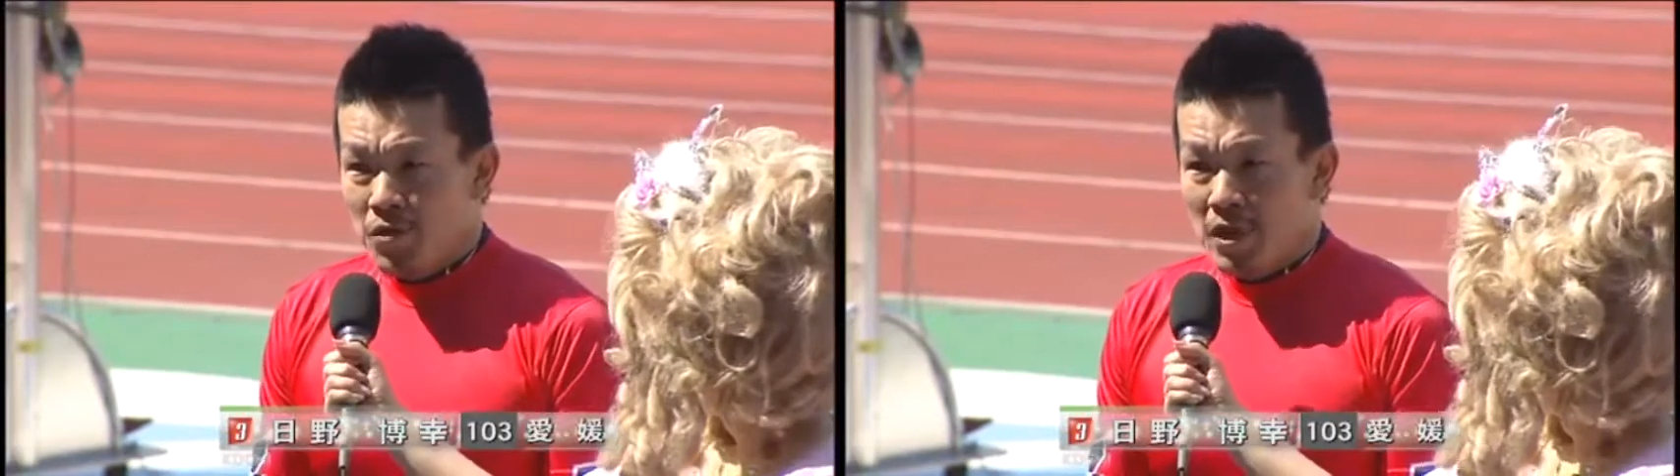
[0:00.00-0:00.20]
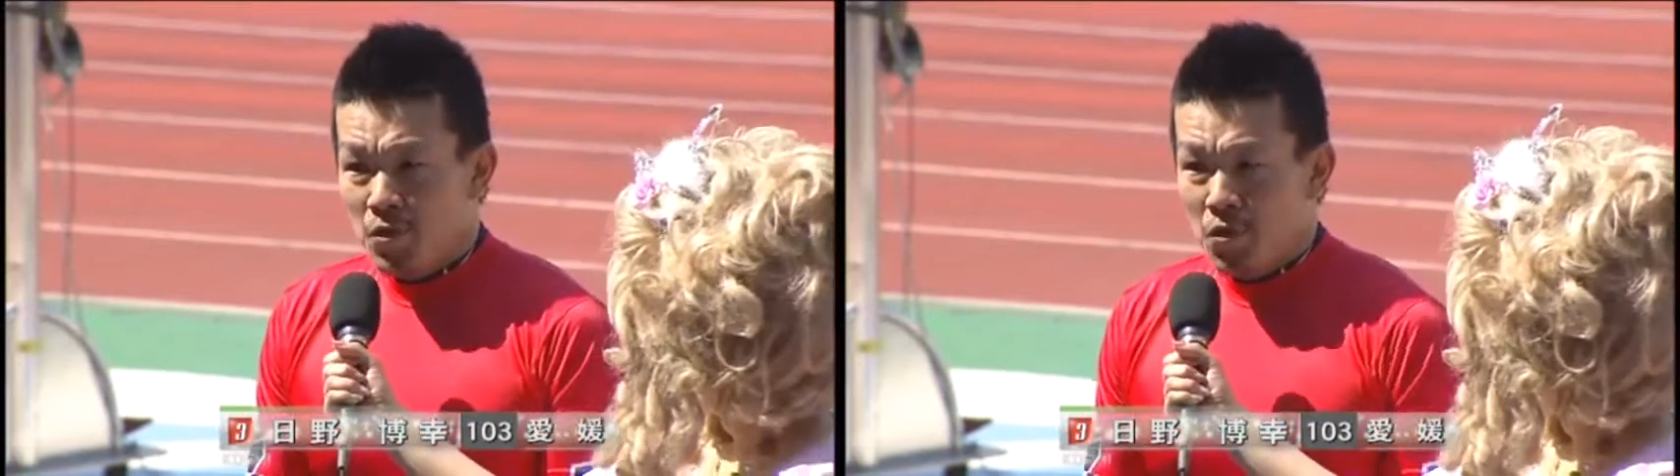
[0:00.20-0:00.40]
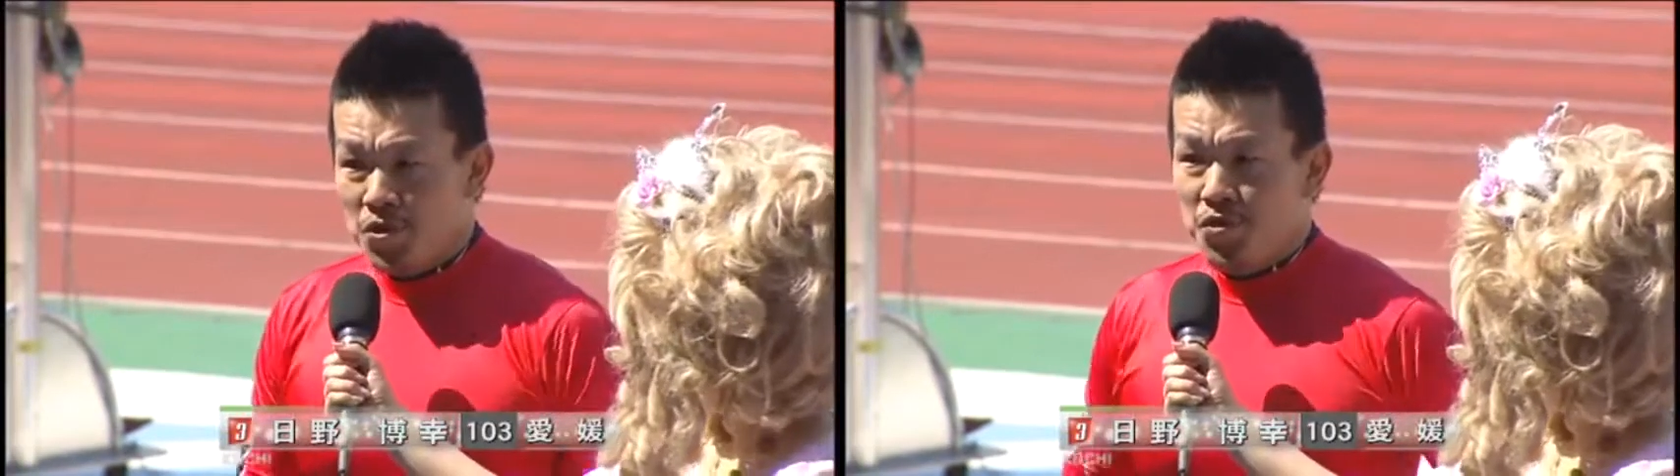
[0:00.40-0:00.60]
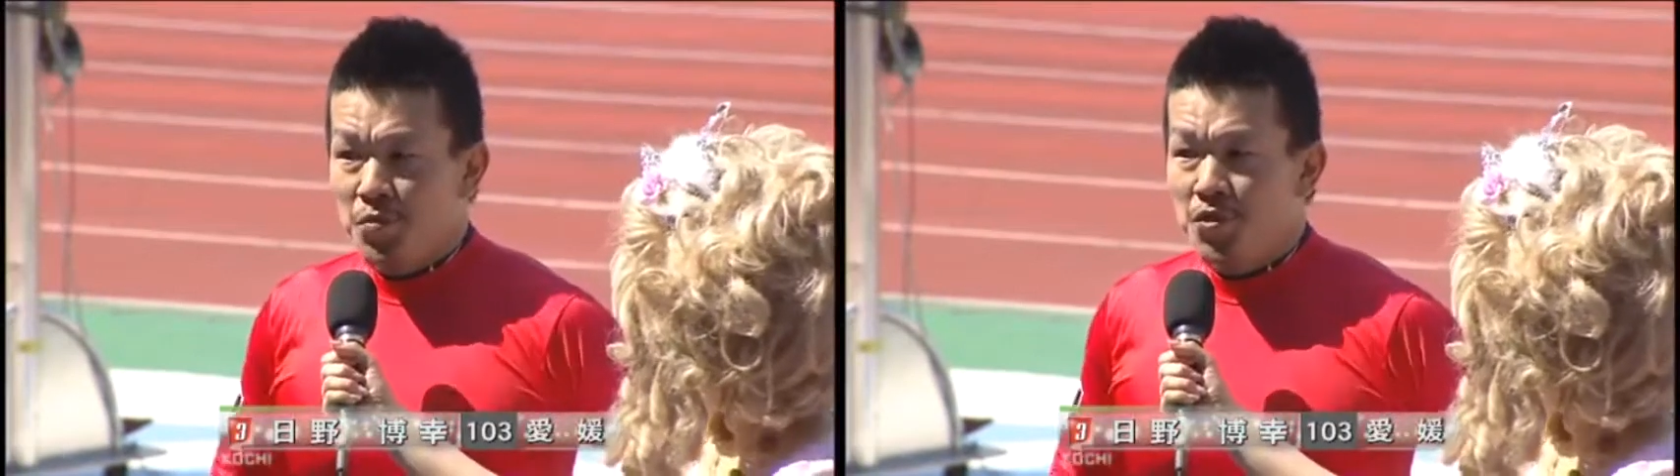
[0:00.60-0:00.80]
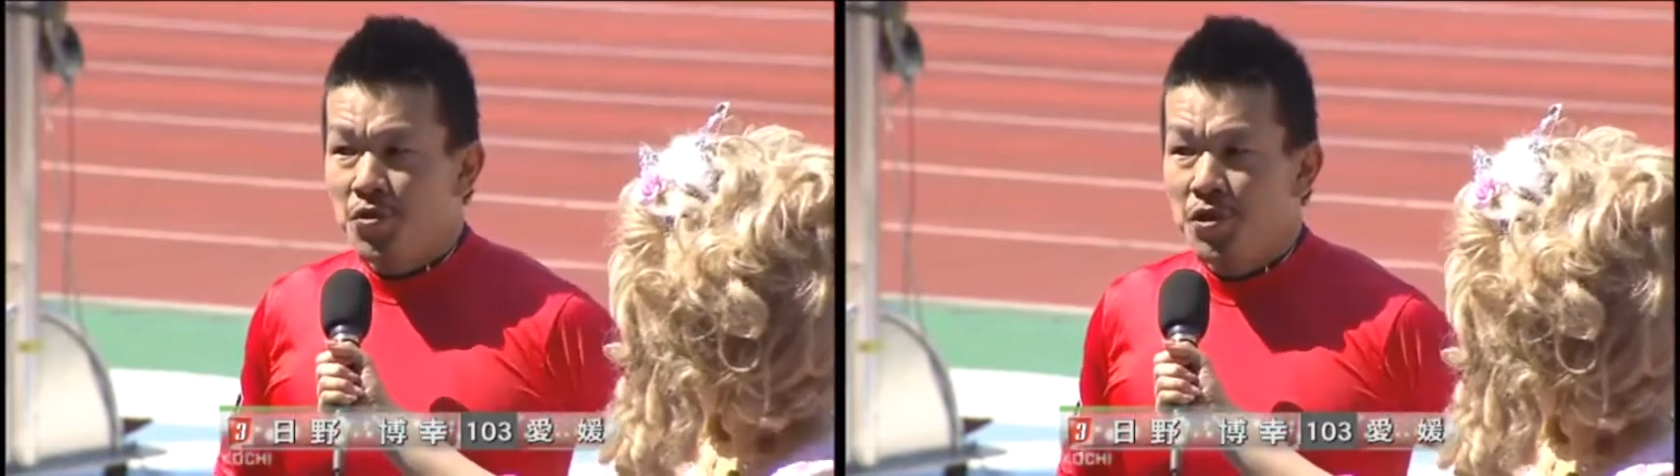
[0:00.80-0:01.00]
そうですね道
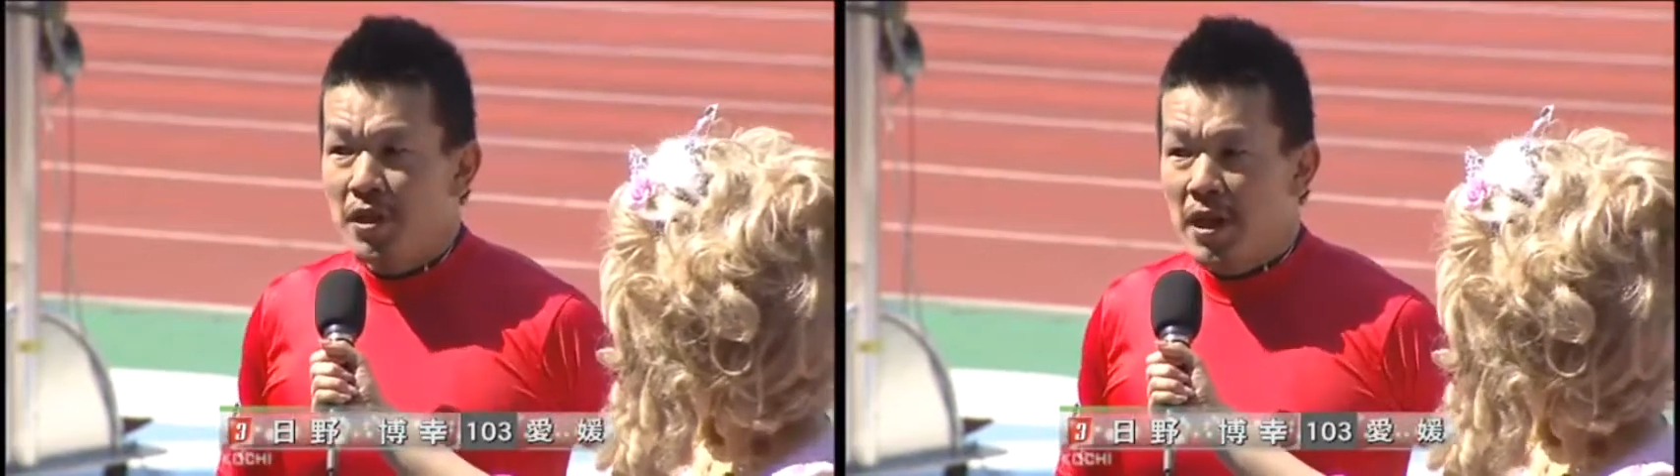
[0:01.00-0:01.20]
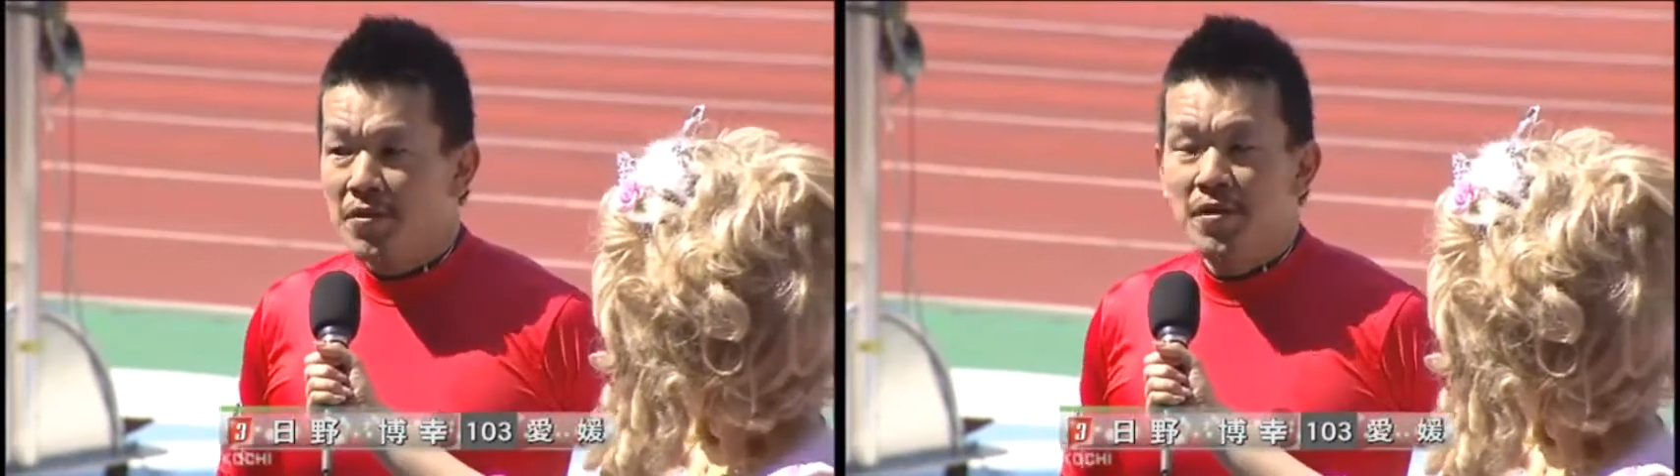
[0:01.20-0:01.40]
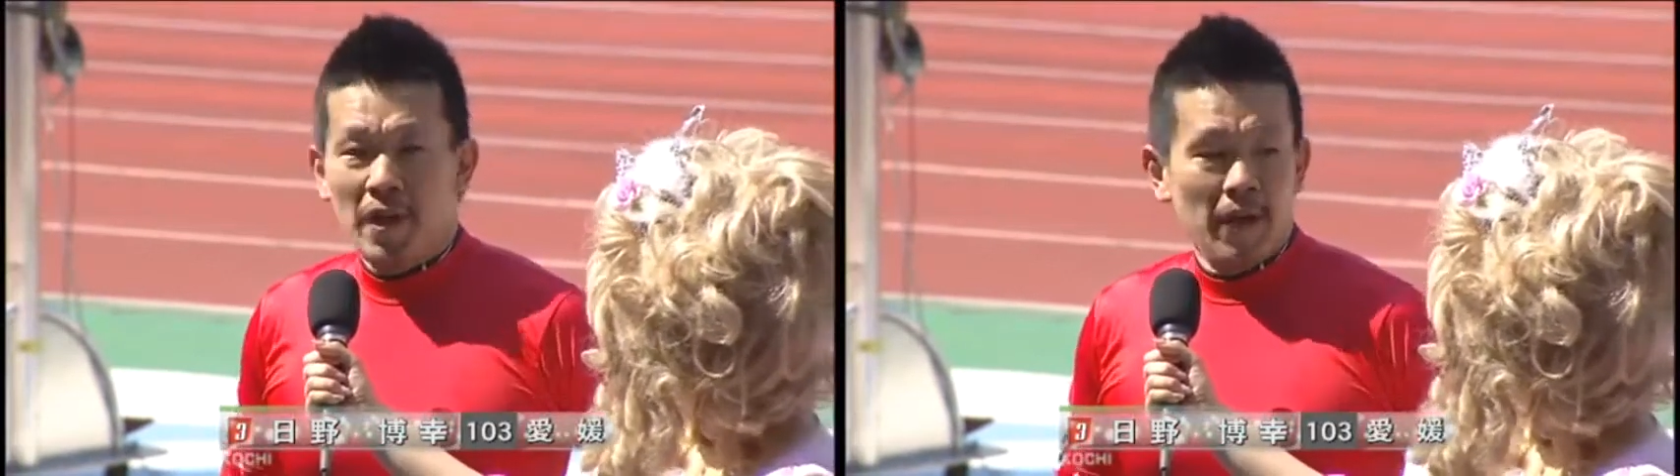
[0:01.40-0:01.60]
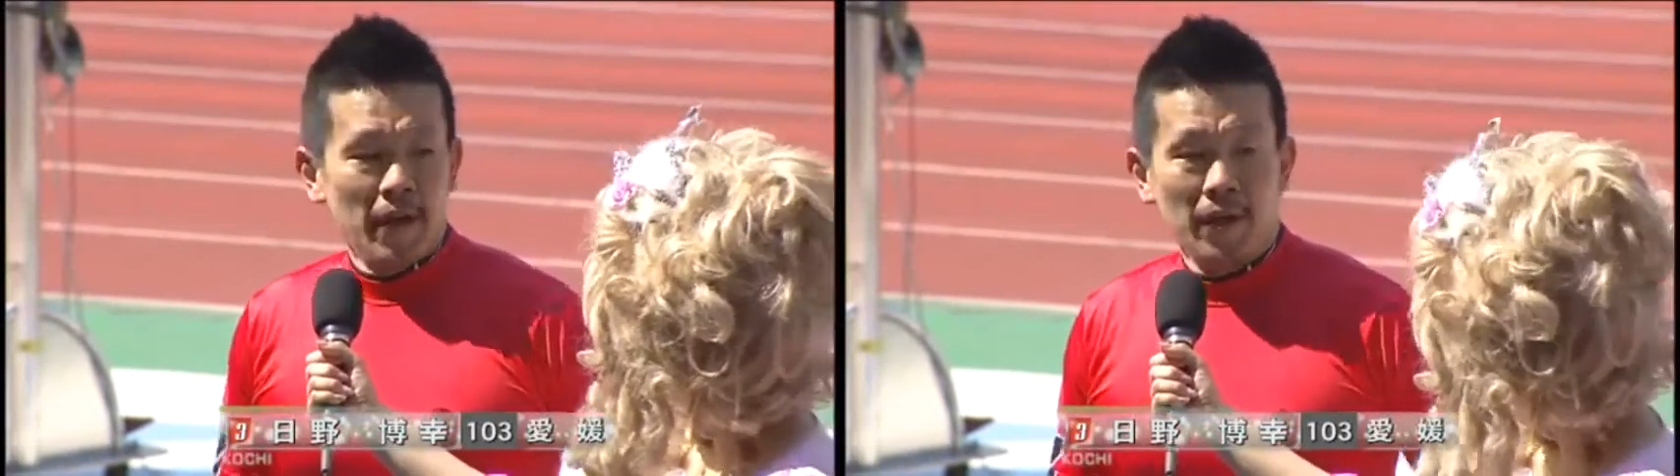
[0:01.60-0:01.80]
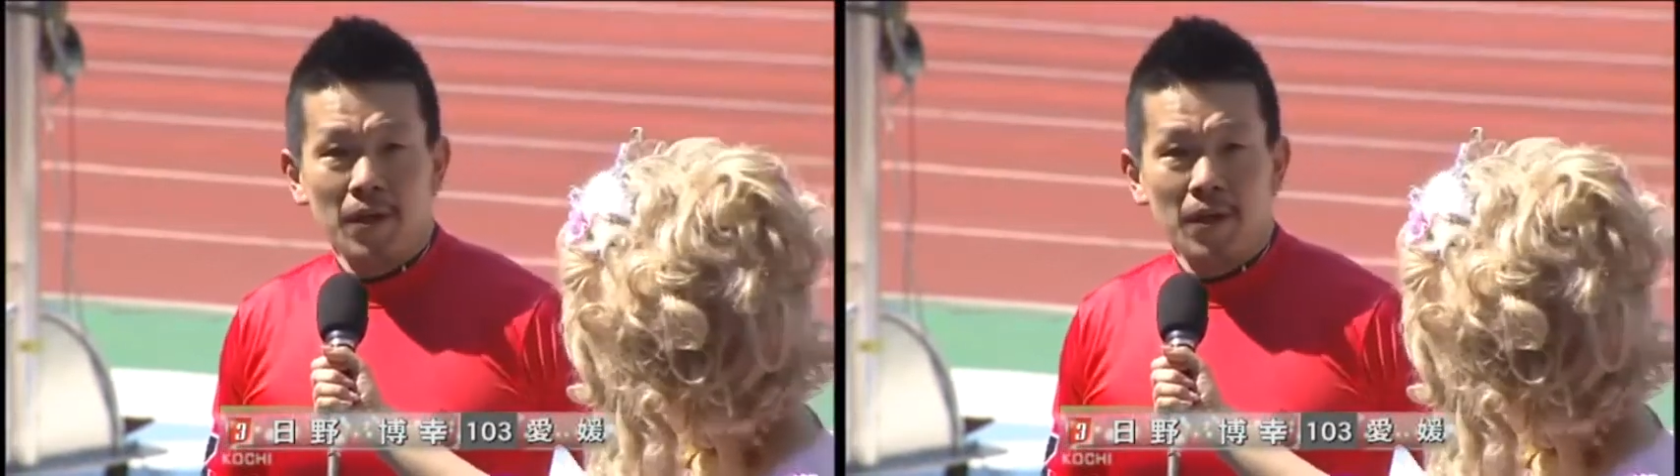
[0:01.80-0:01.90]
中もすごい軽くて